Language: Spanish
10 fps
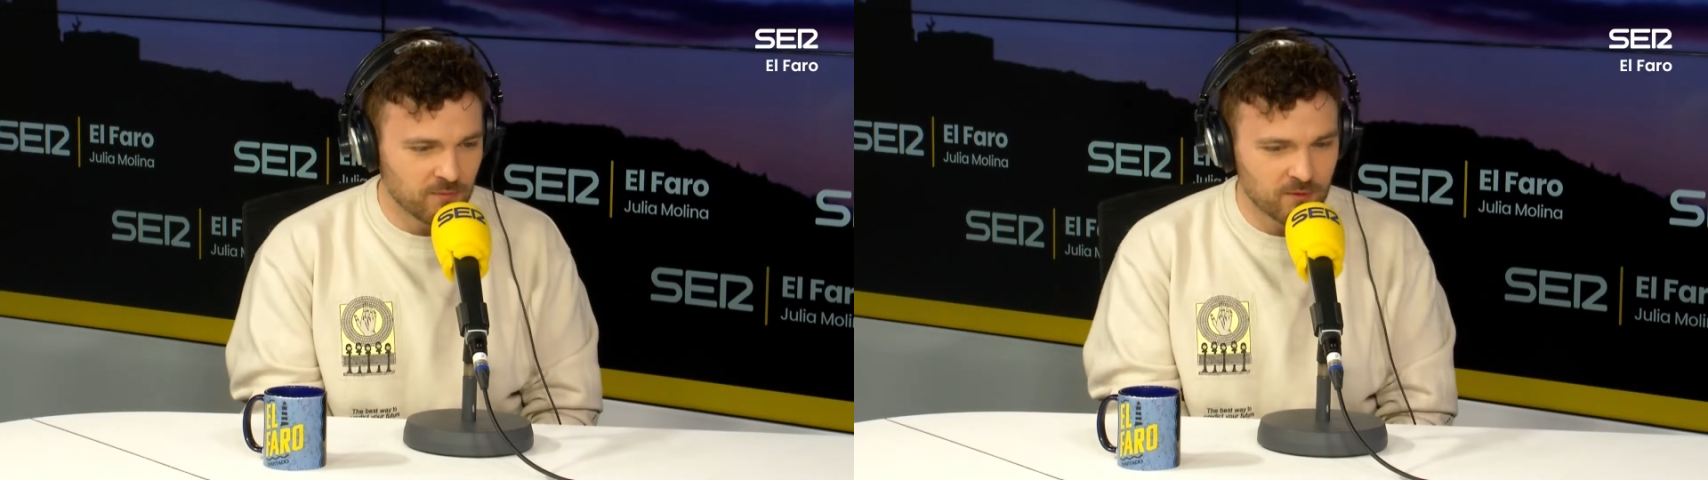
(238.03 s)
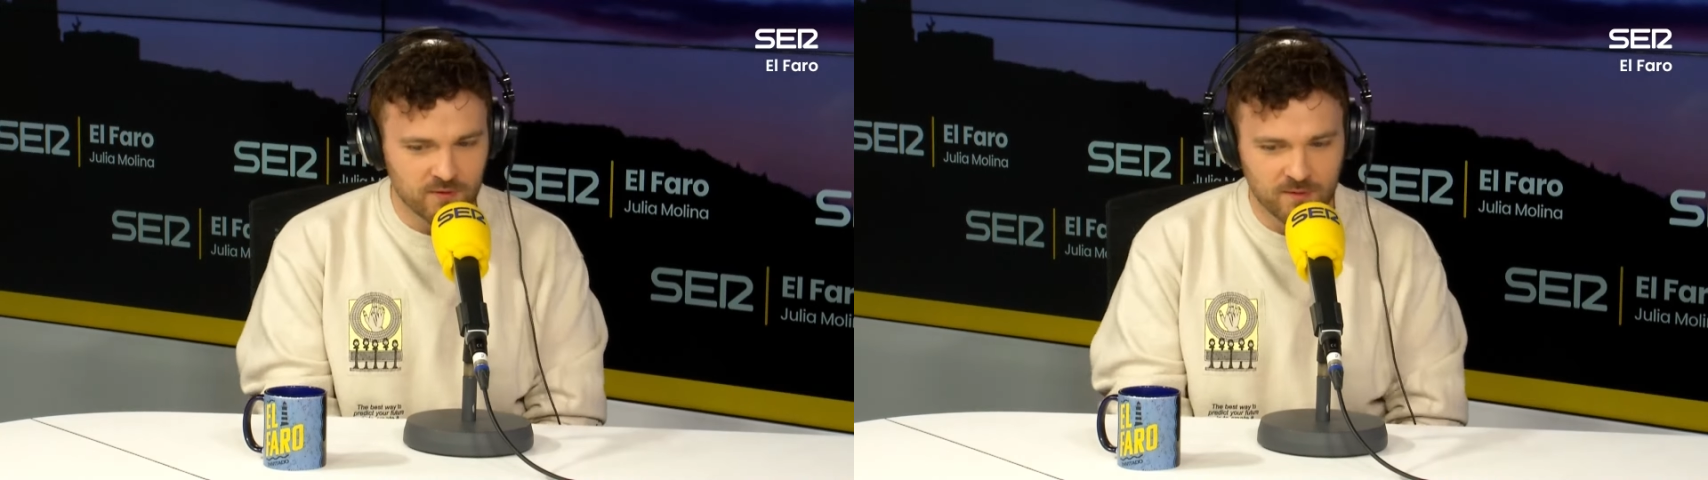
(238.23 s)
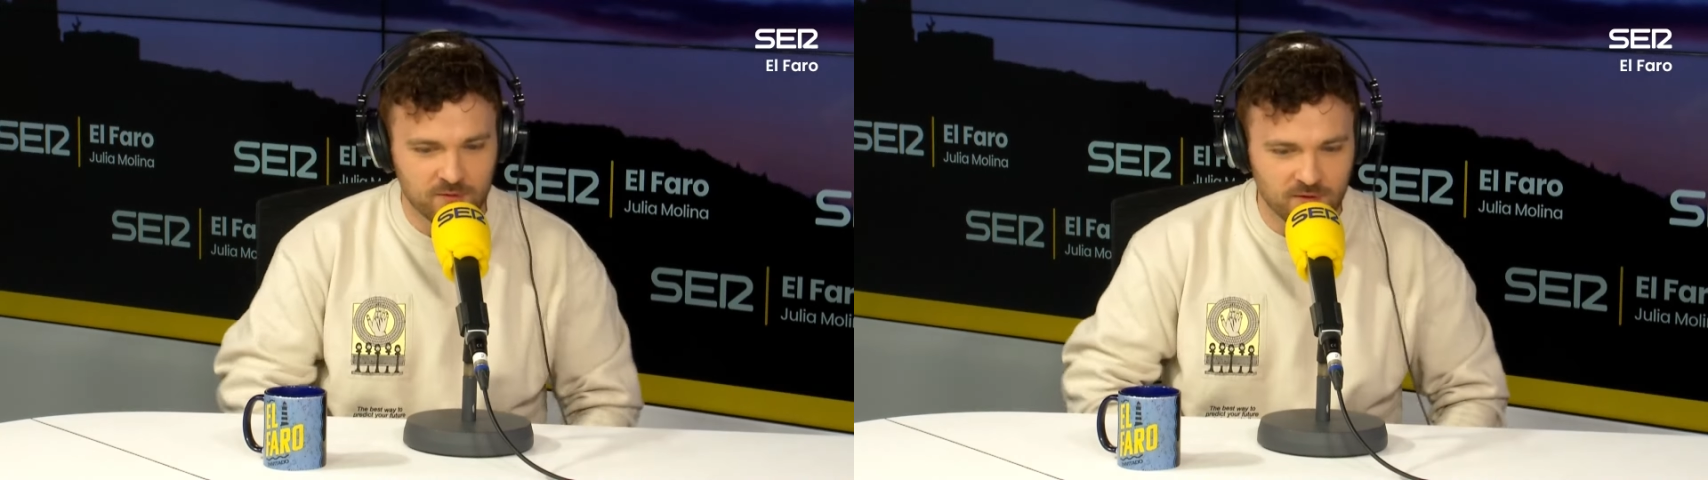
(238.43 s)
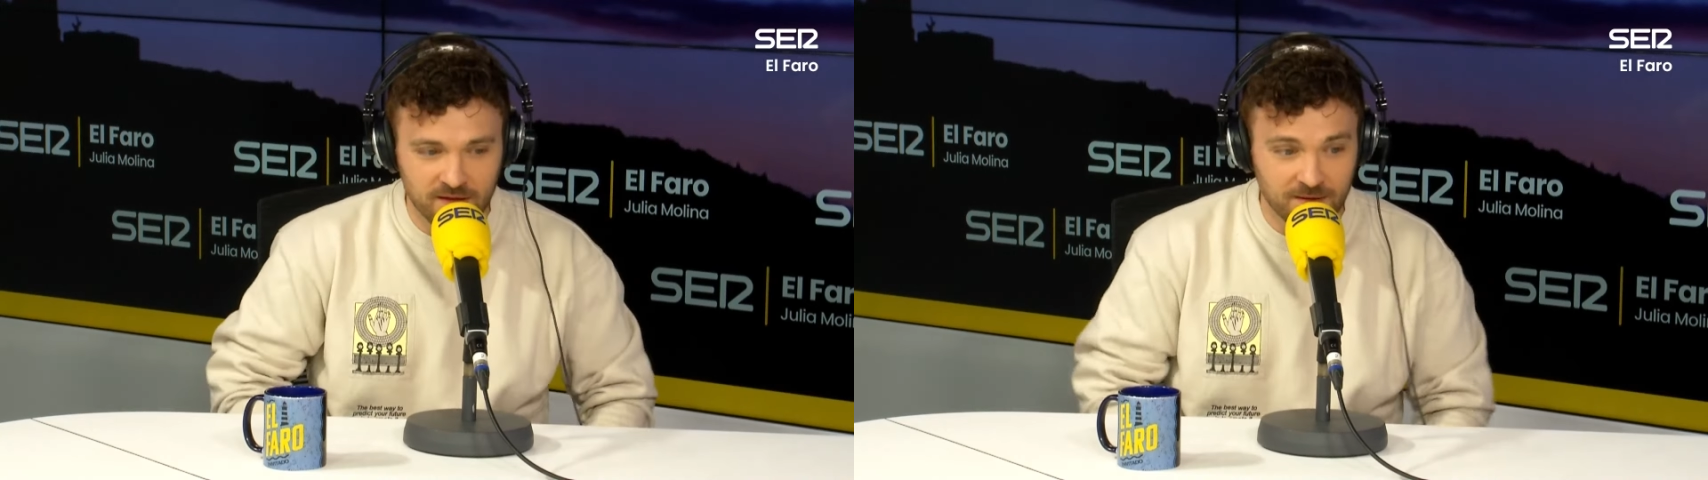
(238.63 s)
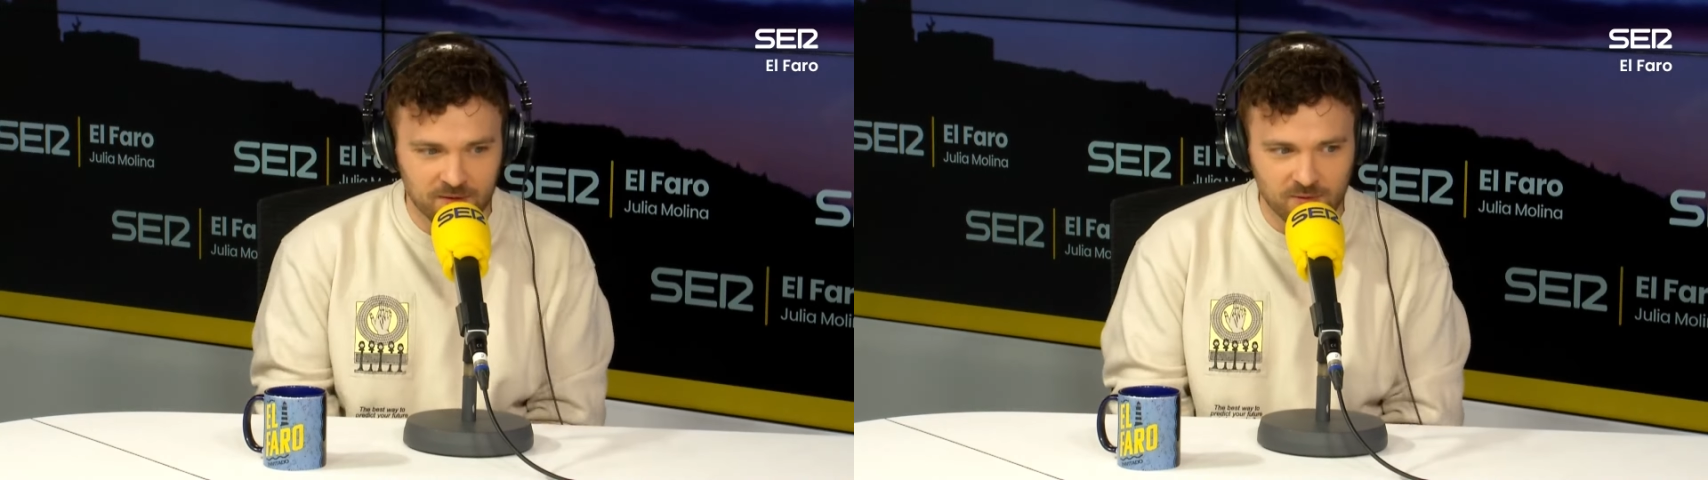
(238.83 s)
me gusta mucho la
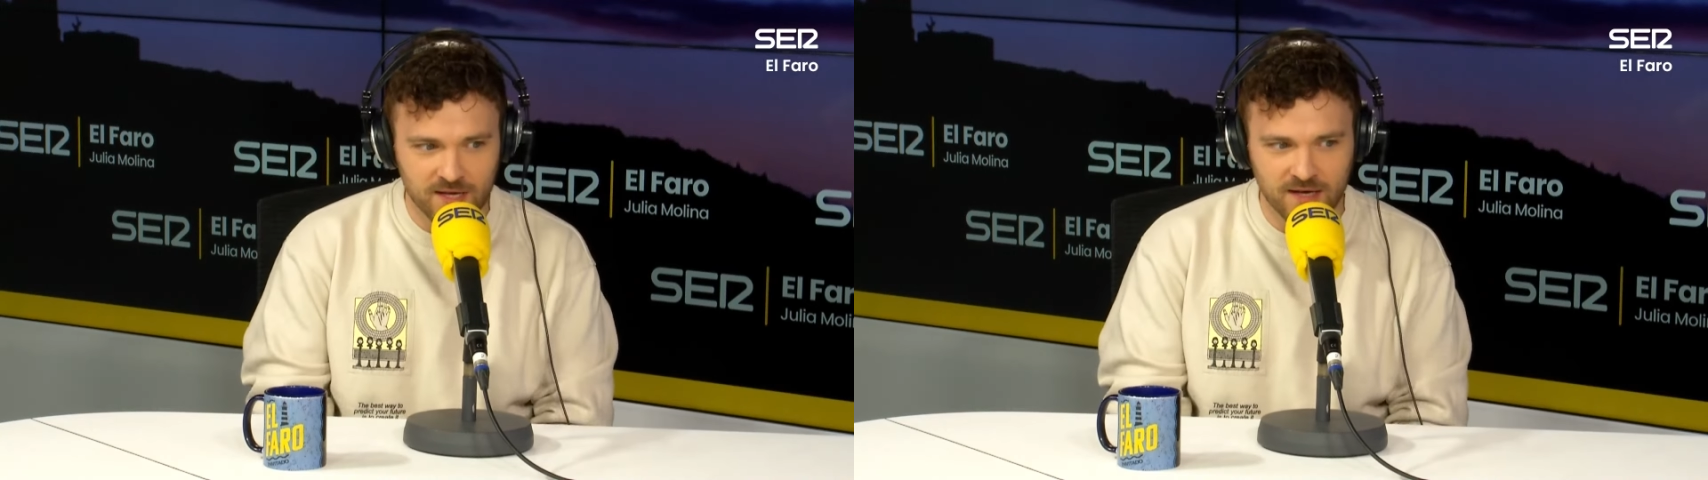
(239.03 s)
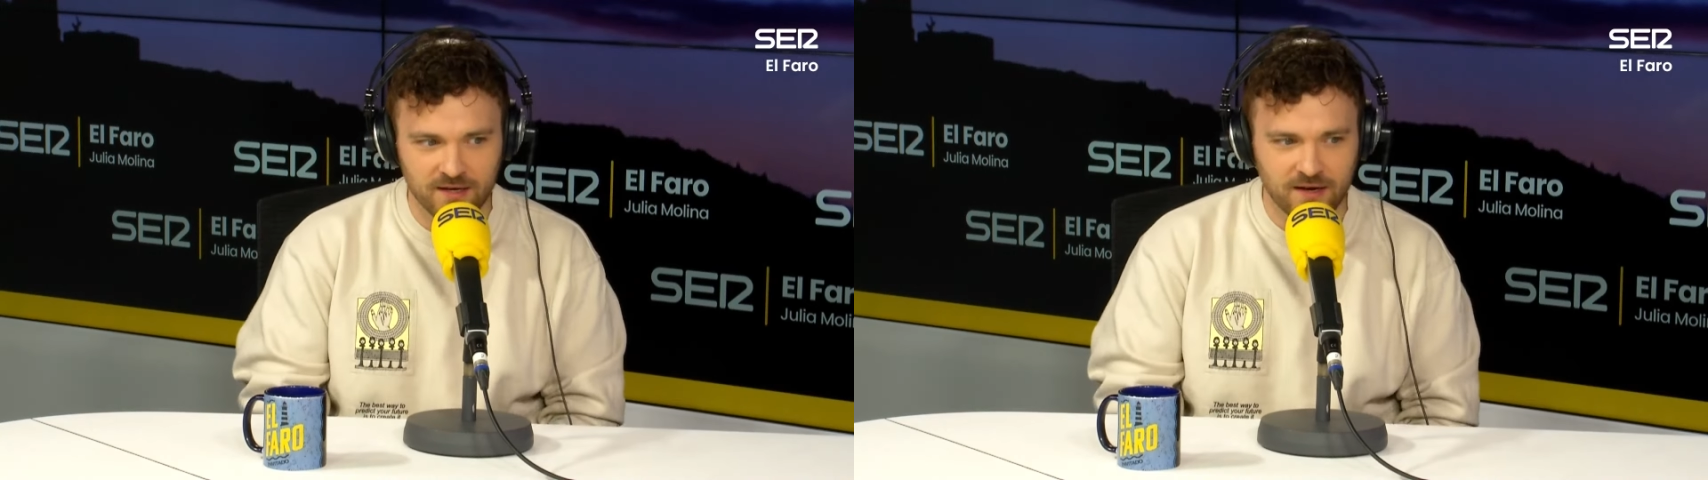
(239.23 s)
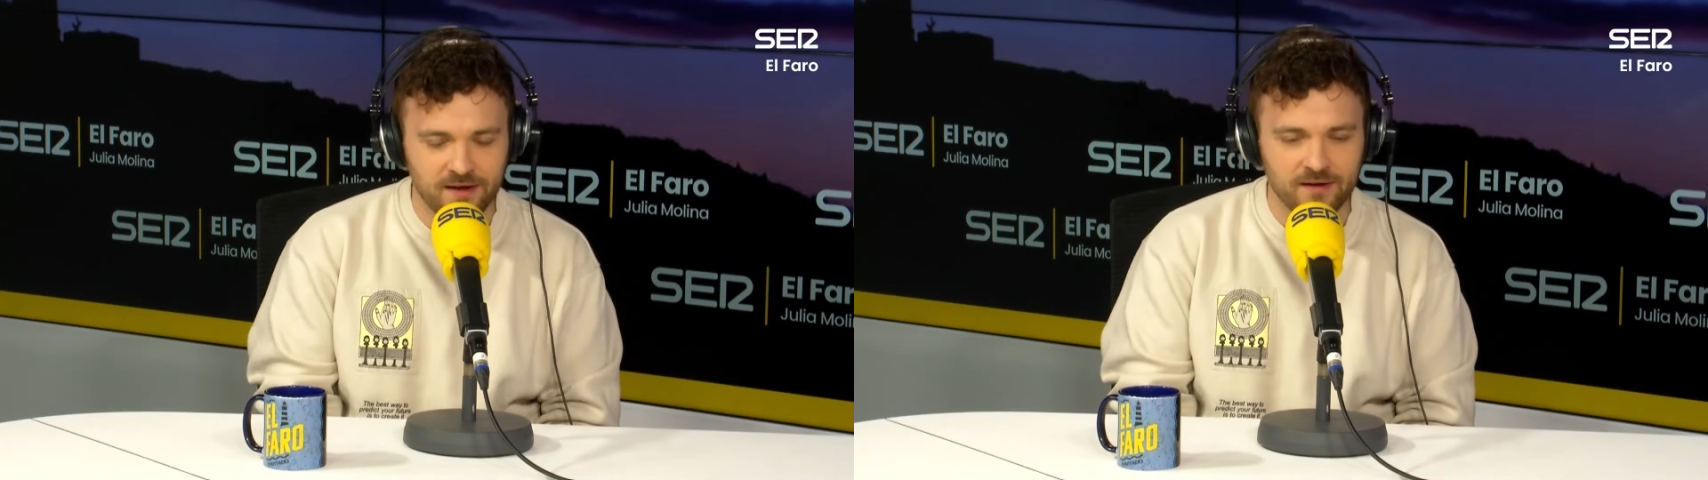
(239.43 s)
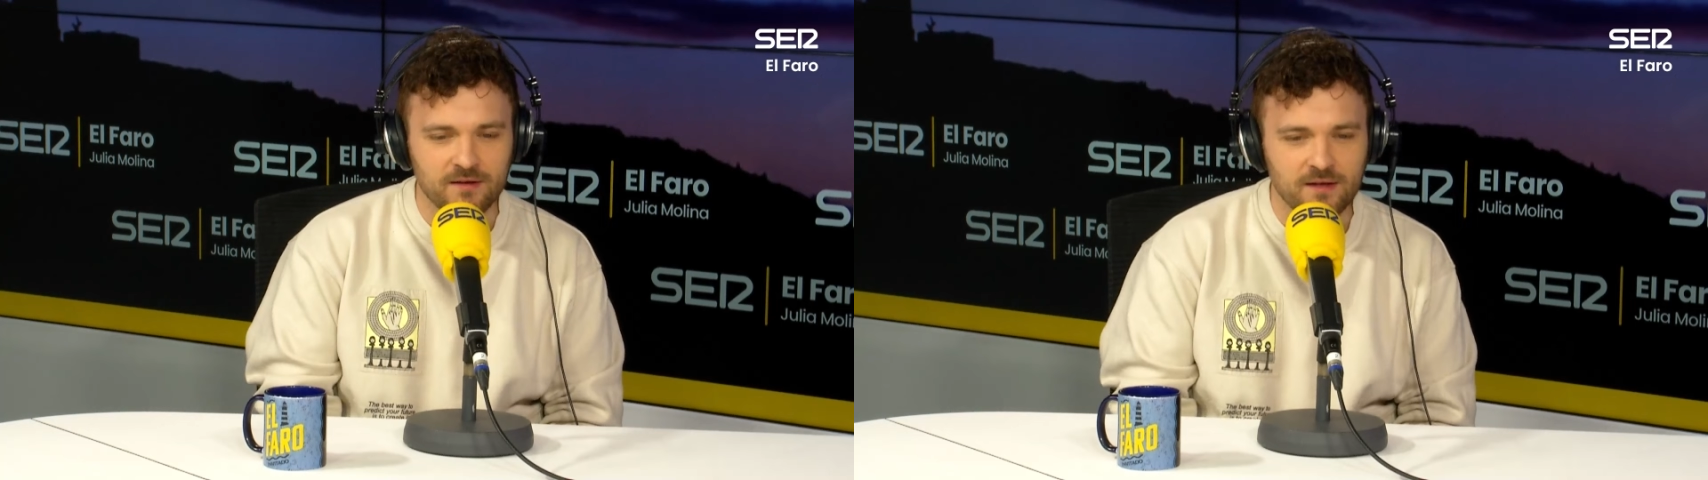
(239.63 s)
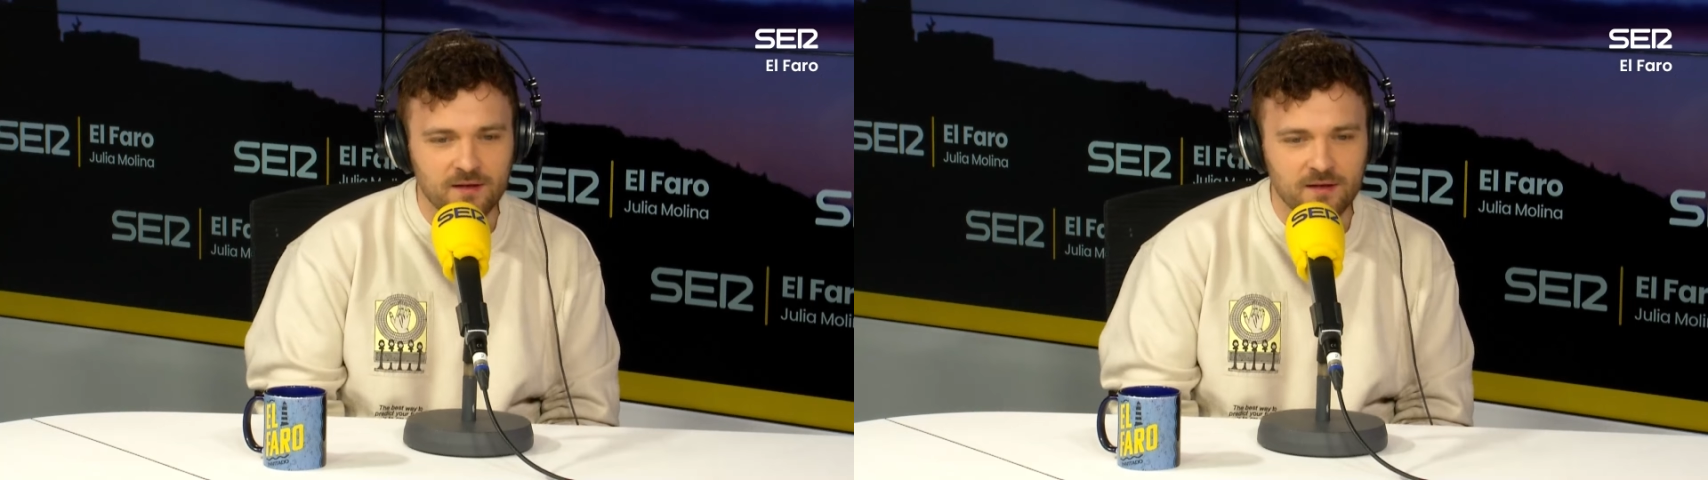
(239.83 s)
dramaturgia en general,